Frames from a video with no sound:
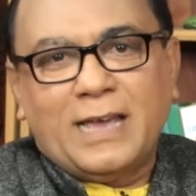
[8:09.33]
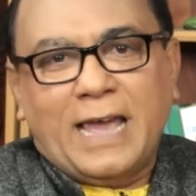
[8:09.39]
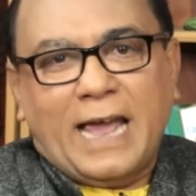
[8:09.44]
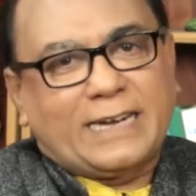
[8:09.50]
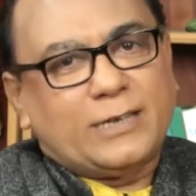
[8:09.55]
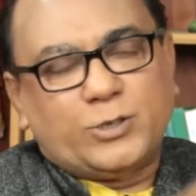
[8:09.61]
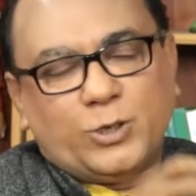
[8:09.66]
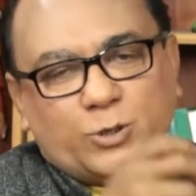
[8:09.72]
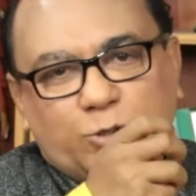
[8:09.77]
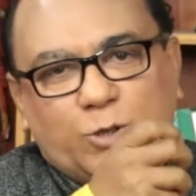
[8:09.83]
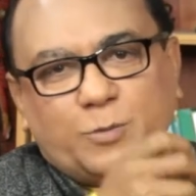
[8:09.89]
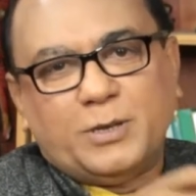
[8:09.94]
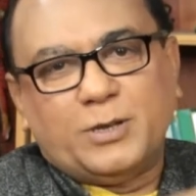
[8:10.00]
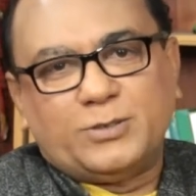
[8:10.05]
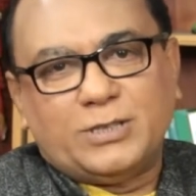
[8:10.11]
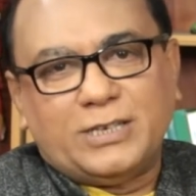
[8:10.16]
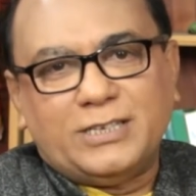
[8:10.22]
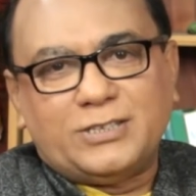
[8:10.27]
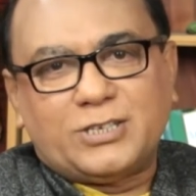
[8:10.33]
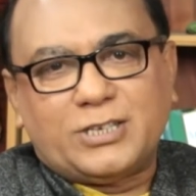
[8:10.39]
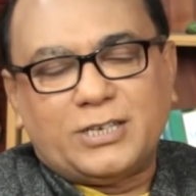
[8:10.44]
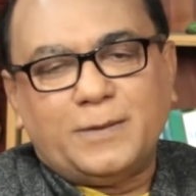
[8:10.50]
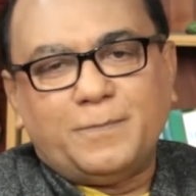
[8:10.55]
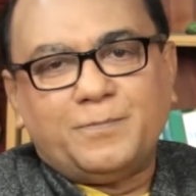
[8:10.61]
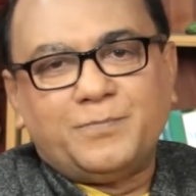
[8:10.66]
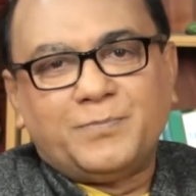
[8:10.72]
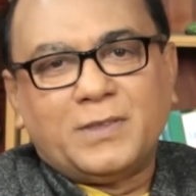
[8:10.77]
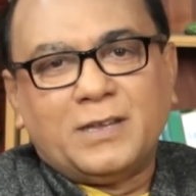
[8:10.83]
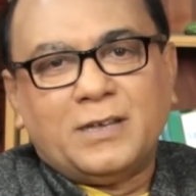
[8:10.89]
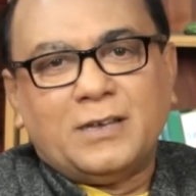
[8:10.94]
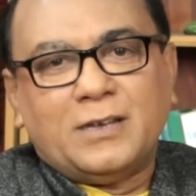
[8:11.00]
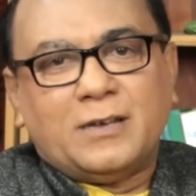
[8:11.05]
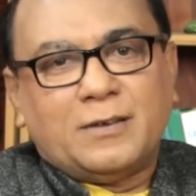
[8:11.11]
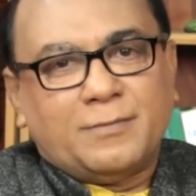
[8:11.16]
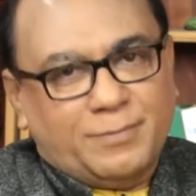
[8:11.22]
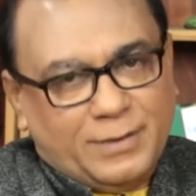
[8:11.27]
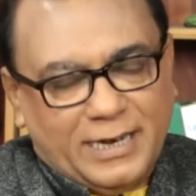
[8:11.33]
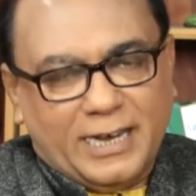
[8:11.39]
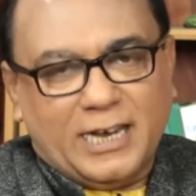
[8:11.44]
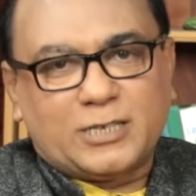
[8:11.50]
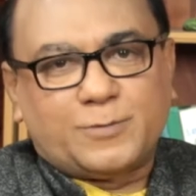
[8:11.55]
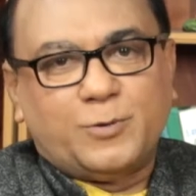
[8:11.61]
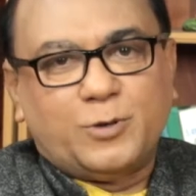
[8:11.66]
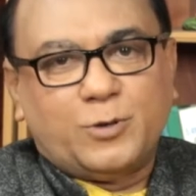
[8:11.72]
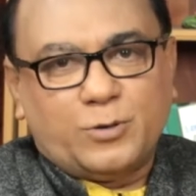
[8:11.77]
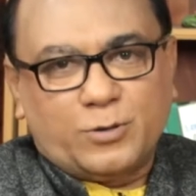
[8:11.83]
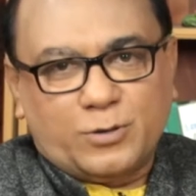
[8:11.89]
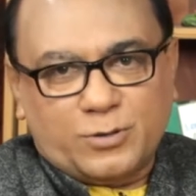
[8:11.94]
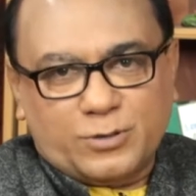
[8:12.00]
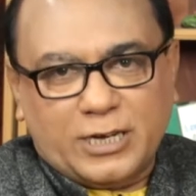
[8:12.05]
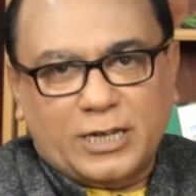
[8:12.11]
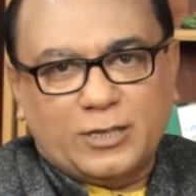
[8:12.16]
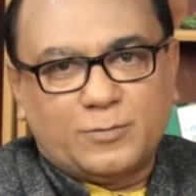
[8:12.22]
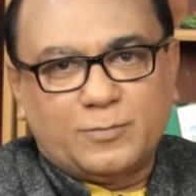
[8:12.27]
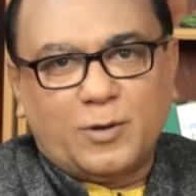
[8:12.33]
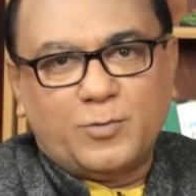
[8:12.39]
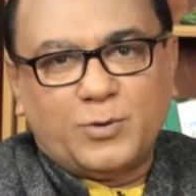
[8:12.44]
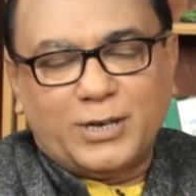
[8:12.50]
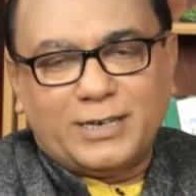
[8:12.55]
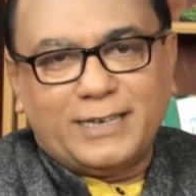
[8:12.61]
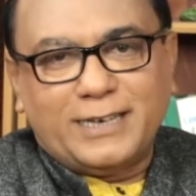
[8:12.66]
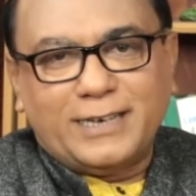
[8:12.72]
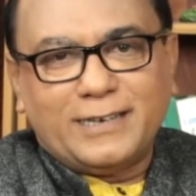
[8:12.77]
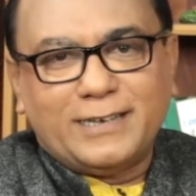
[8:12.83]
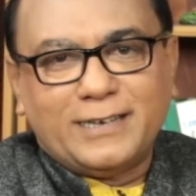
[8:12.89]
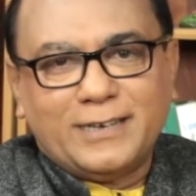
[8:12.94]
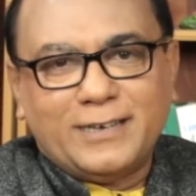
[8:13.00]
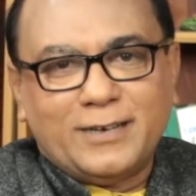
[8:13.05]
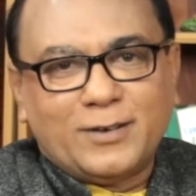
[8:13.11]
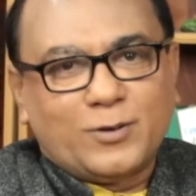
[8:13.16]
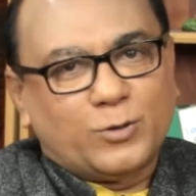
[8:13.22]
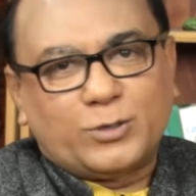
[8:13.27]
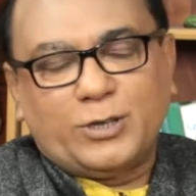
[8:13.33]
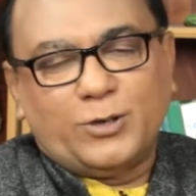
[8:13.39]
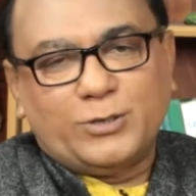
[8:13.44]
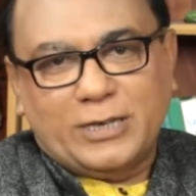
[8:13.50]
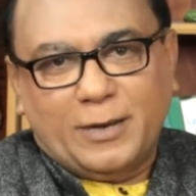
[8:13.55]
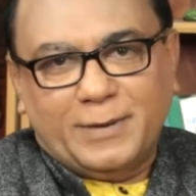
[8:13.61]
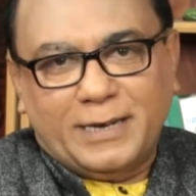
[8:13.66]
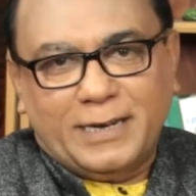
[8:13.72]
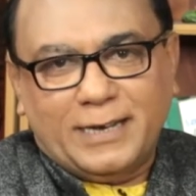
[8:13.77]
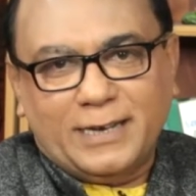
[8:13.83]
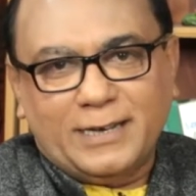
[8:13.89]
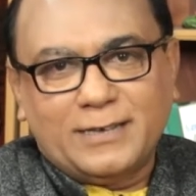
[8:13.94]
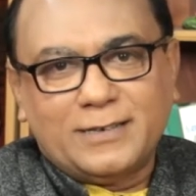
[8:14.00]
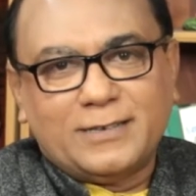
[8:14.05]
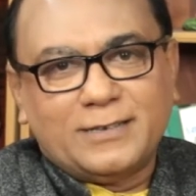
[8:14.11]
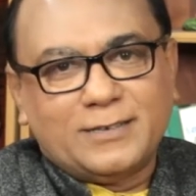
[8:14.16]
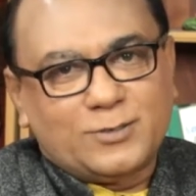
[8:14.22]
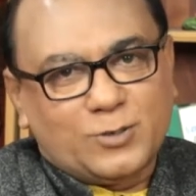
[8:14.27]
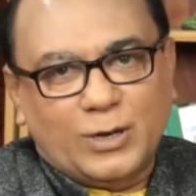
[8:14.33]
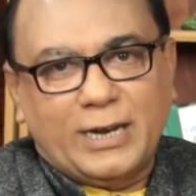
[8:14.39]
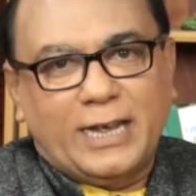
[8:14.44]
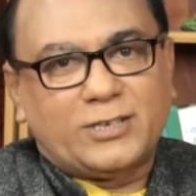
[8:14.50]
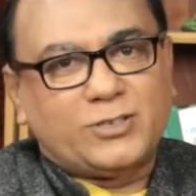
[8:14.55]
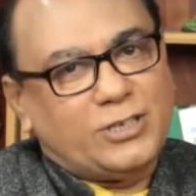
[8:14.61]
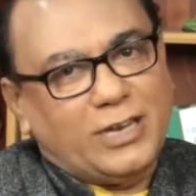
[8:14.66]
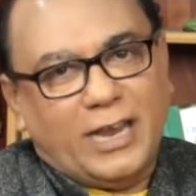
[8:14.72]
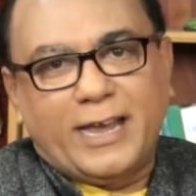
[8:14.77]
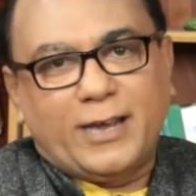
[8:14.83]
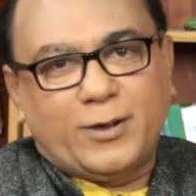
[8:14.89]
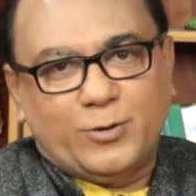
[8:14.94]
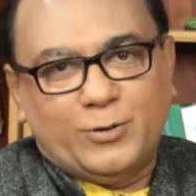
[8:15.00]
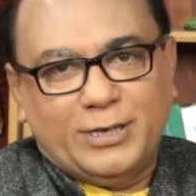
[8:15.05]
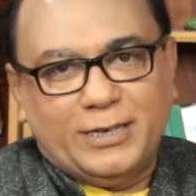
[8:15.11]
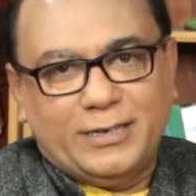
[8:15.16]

একটা ছোট্ট বিরতি নিচ্ছি হ্যাঁ ফিরে আসবো সাধনবাবুকে নিয়ে কোথাও যাবেন না চলে আসছি এক্ষুনি